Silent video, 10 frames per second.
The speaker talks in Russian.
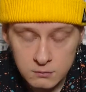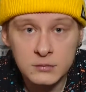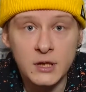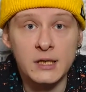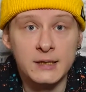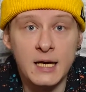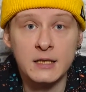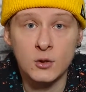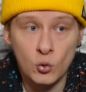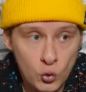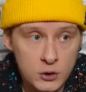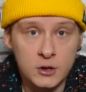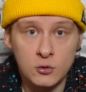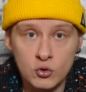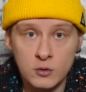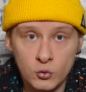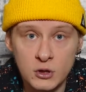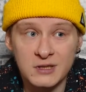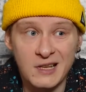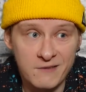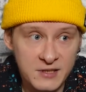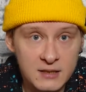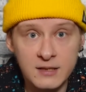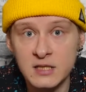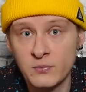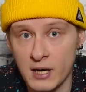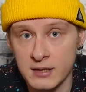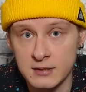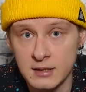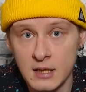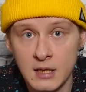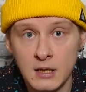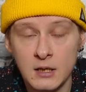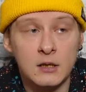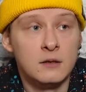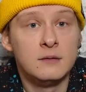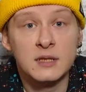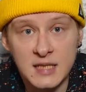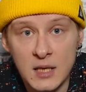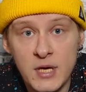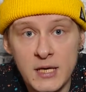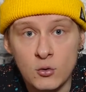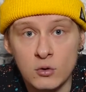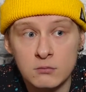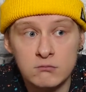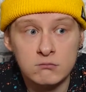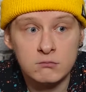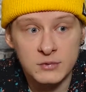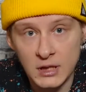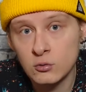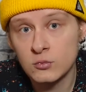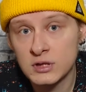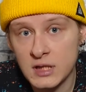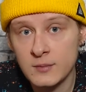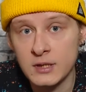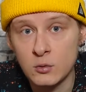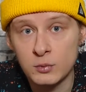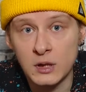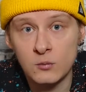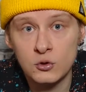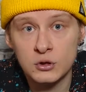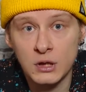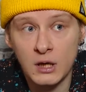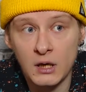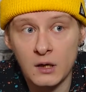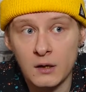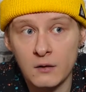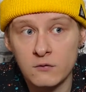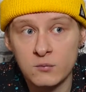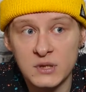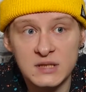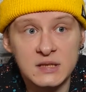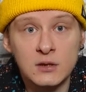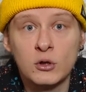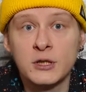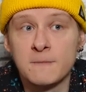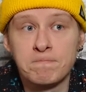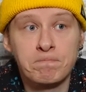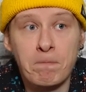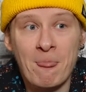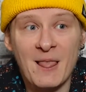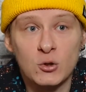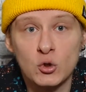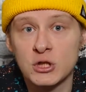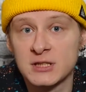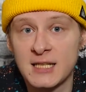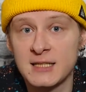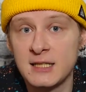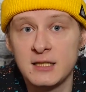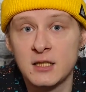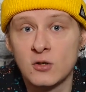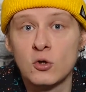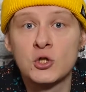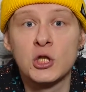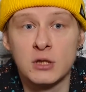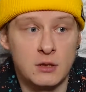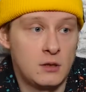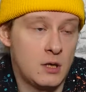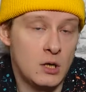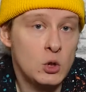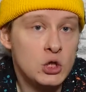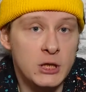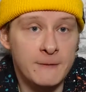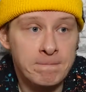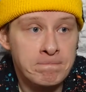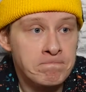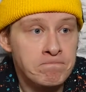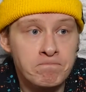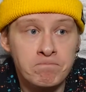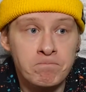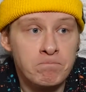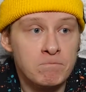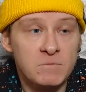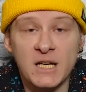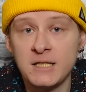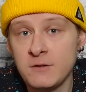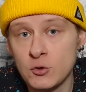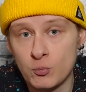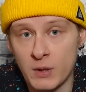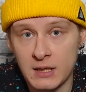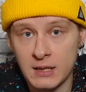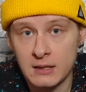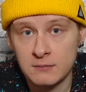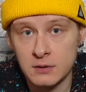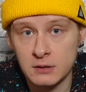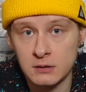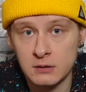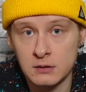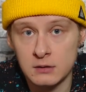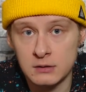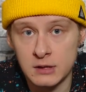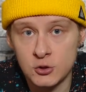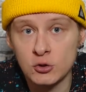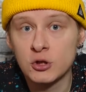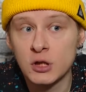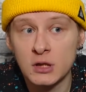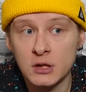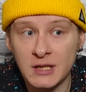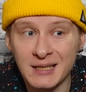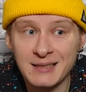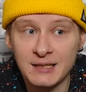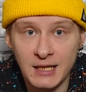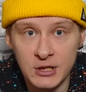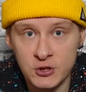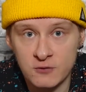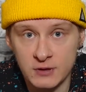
три легионера уходят, и нужен будет, наверное, испанец. На скамейку, я думаю, на скамейку, потому что в Барселоне тоже средняя линия очень хорошая. Я не вижу пока, э, за счет каких качеств